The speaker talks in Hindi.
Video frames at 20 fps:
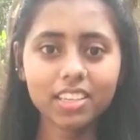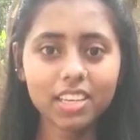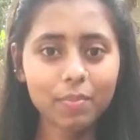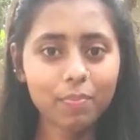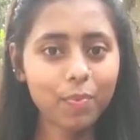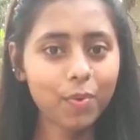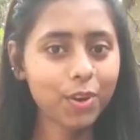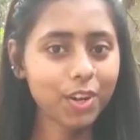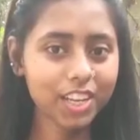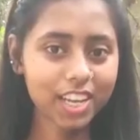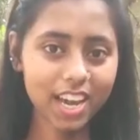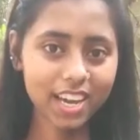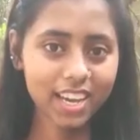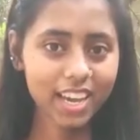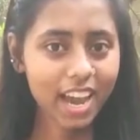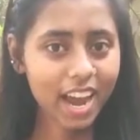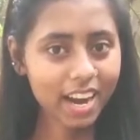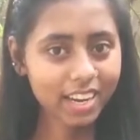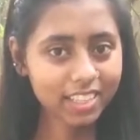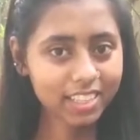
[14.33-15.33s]
ये पूर्णिया
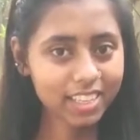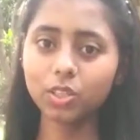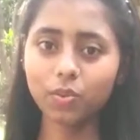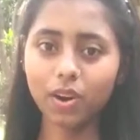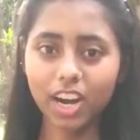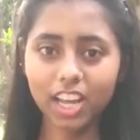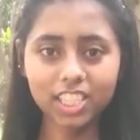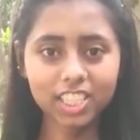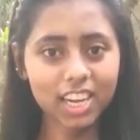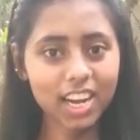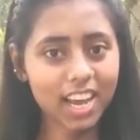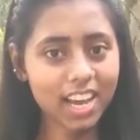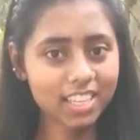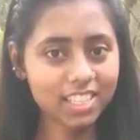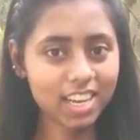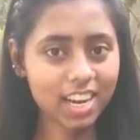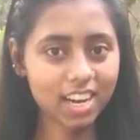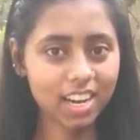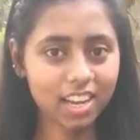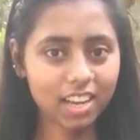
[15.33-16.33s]
के आर्ट गैलरी द्वारा चलाया
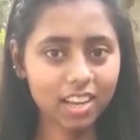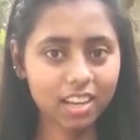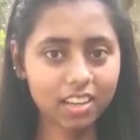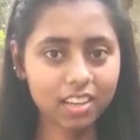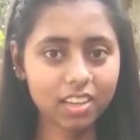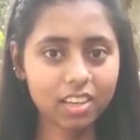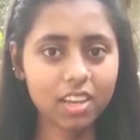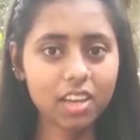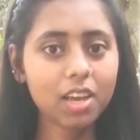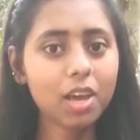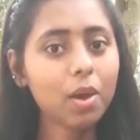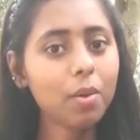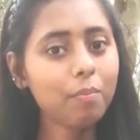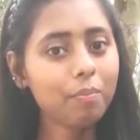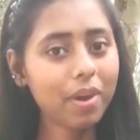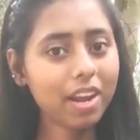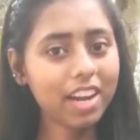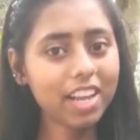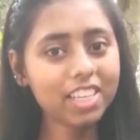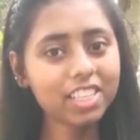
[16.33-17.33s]
जा रहा है
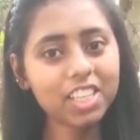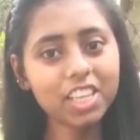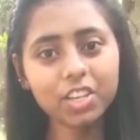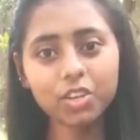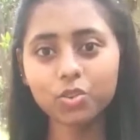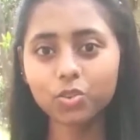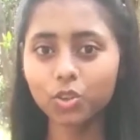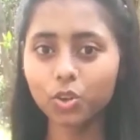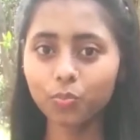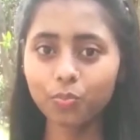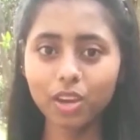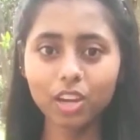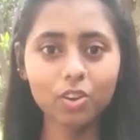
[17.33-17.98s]
मैंने इसे यूट्यूब